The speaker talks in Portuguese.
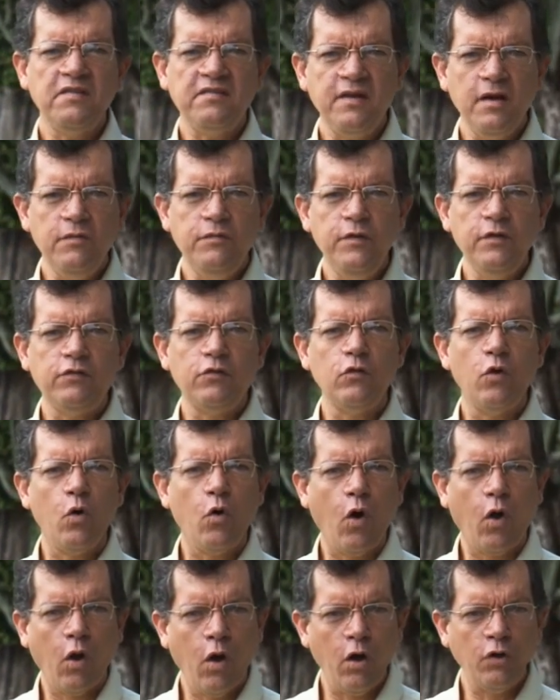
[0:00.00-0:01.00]
de serviços
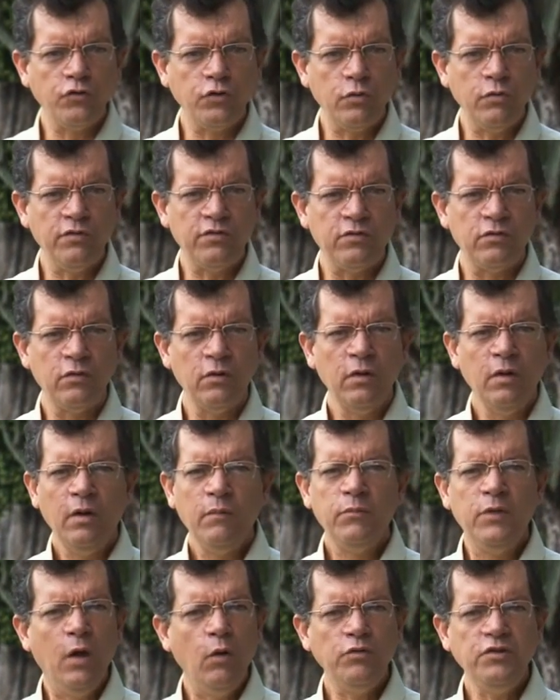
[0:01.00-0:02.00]
oncológicos
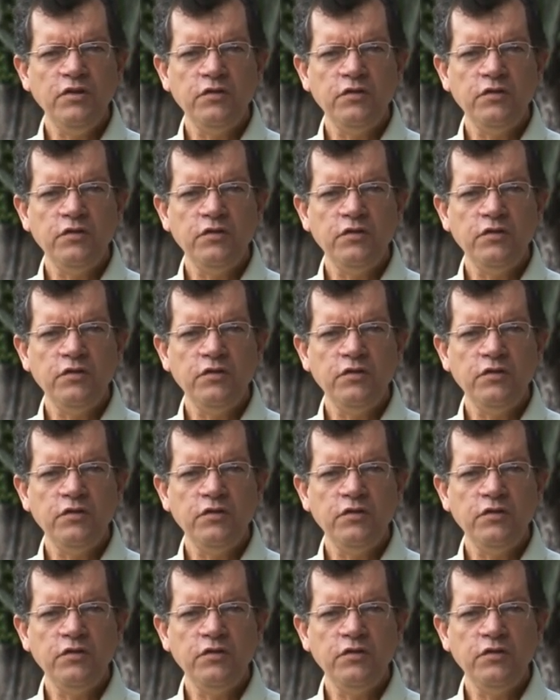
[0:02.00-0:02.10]
não